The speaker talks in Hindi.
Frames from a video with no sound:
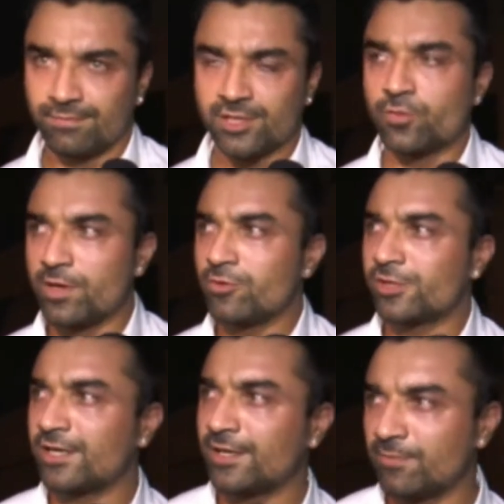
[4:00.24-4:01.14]
बस वही पूछ
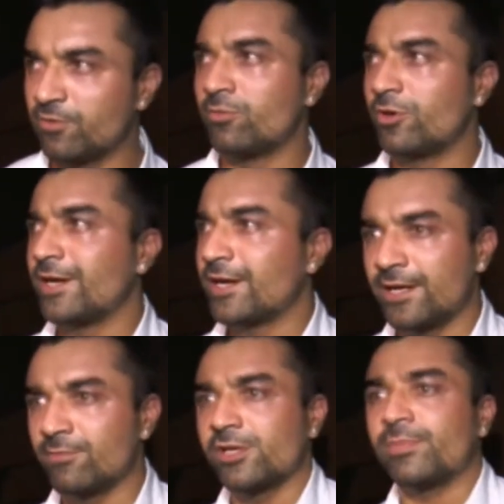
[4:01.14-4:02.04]
रहा था अभी वो बोले कि
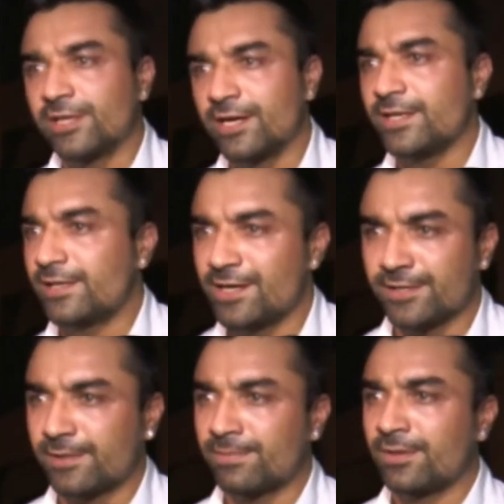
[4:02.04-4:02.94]
नहीं मुझे पता ही नहीं था ये
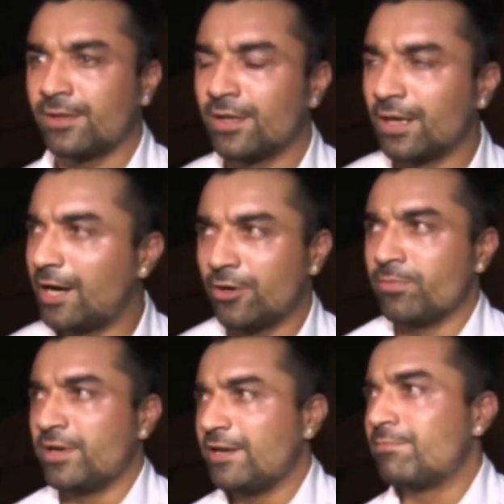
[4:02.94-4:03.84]
सब आई
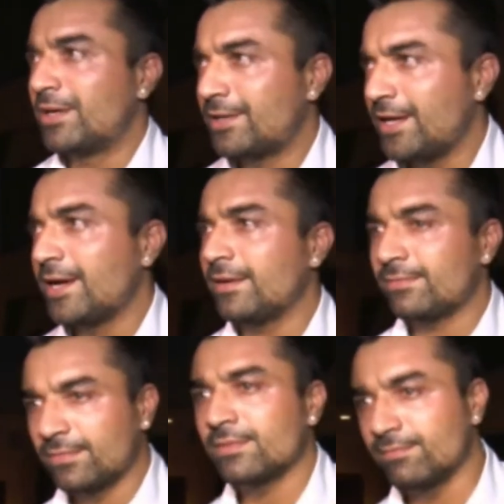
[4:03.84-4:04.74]
डोंट बिलीव बट ठीक है
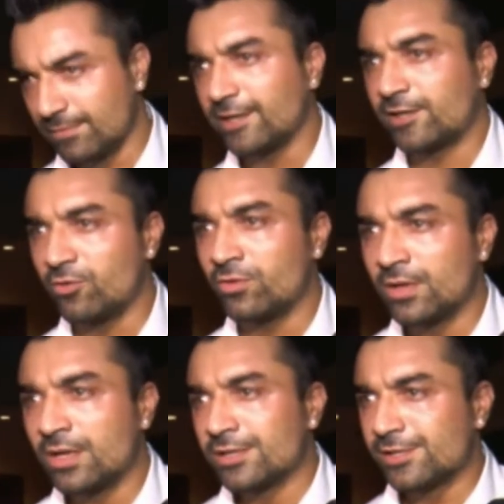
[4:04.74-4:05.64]
देखता
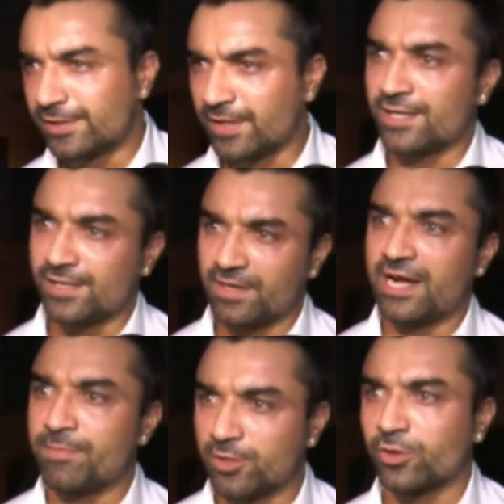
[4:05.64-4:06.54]
हूँ जिस तरह से
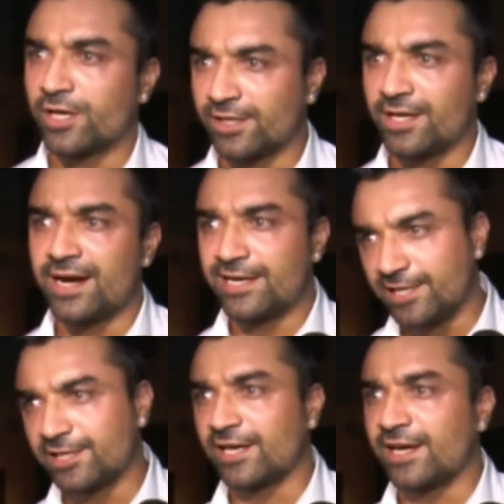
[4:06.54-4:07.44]
मेरा एपिसोड आता है या
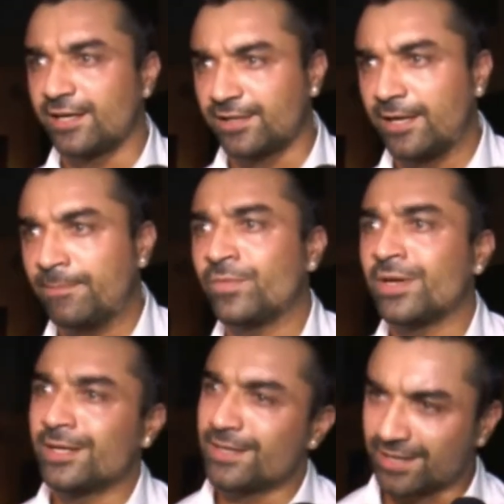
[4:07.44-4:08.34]
एडिट करके आता है
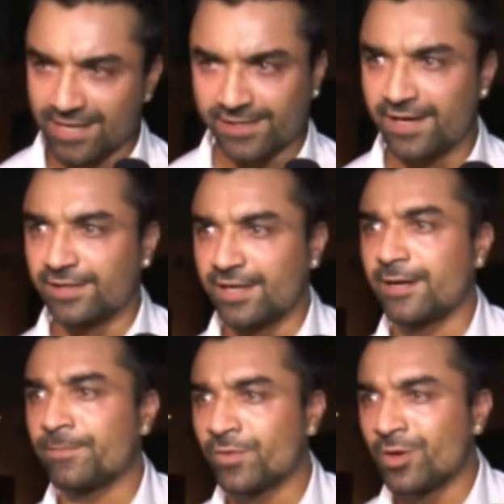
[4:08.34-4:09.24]
या कैसे आता है